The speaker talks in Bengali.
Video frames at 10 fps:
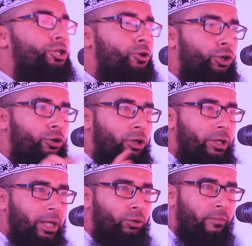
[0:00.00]

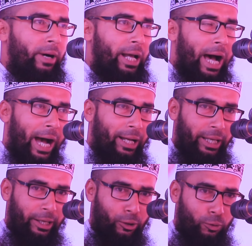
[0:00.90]
শরীয়তটা তোমার
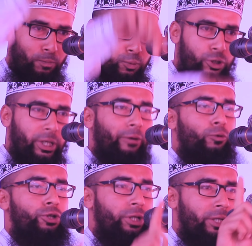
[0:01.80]
আগেই বোঝা
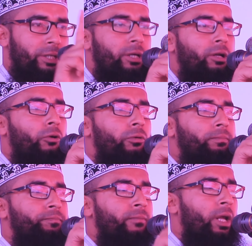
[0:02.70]
উচিত ছিল
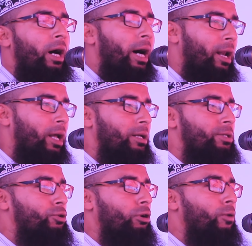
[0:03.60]
আল্লাহ
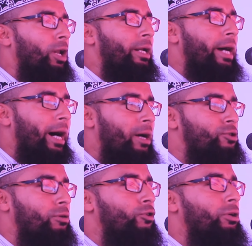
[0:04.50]
রসুল বলেন
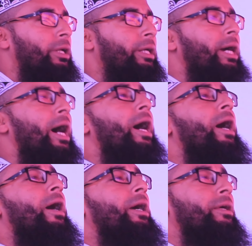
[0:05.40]
আজমুন
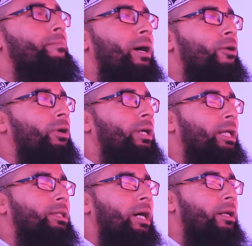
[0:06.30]
নিকাহি
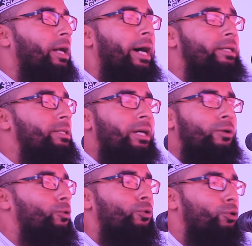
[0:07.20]
বারকাতান
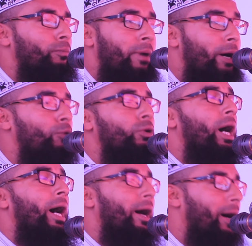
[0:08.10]
আইসারুহু
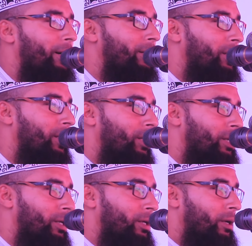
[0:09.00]
মাউনা
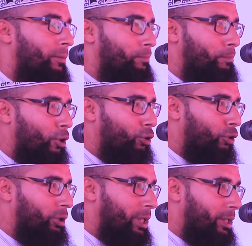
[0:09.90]

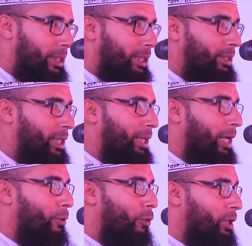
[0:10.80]
বরকতের দিক
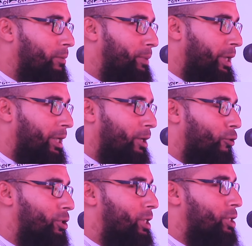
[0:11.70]
থেকে ওই বিয়ে
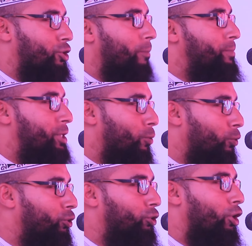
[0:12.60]
হচ্ছে সবচেয়ে
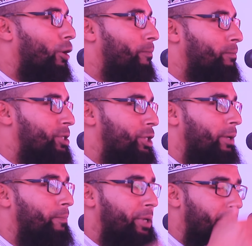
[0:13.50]
উত্তম যে
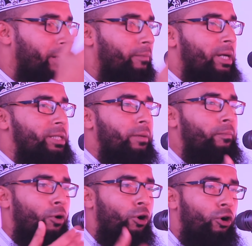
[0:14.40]
বিয়ের মাঝে
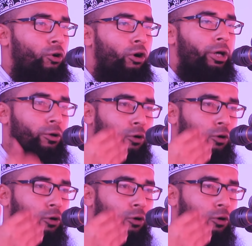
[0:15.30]
মহর হয়